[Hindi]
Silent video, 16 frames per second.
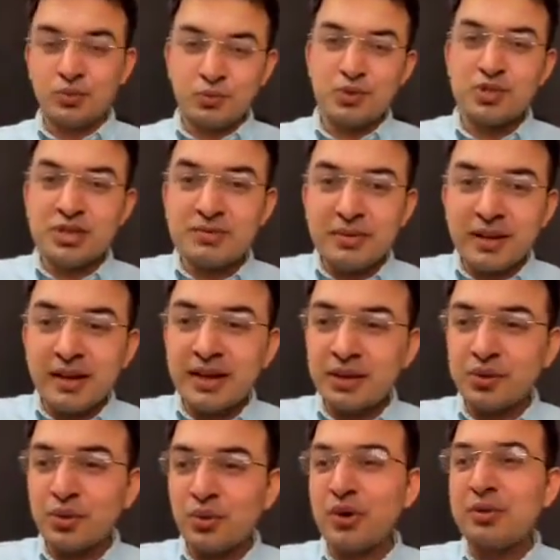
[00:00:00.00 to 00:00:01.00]
पुच्छी मिल गई
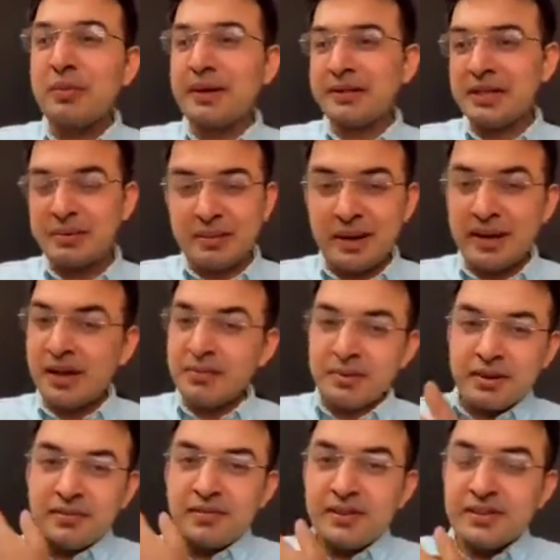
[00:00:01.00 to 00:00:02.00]
तो कोई बात नहीं हमारे यहां पर
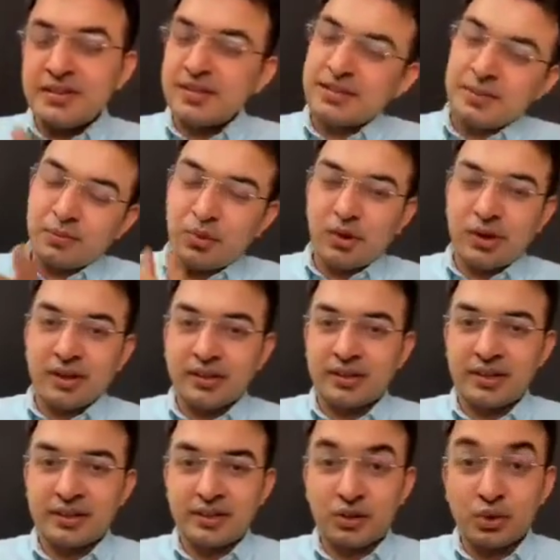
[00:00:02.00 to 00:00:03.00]
रणवीर सिंह सबको करते
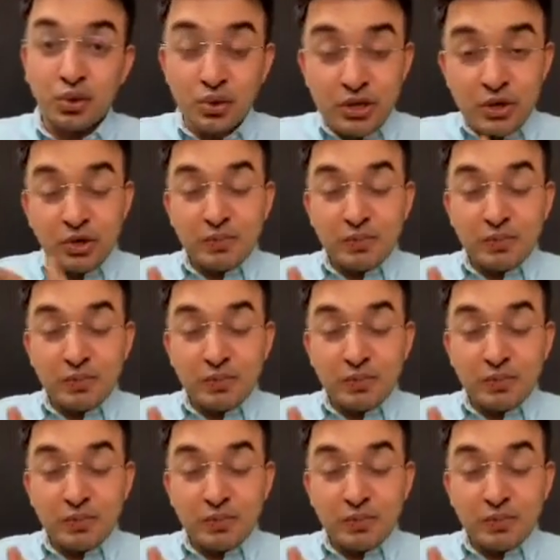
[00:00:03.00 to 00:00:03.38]
रहते हैं धोनी को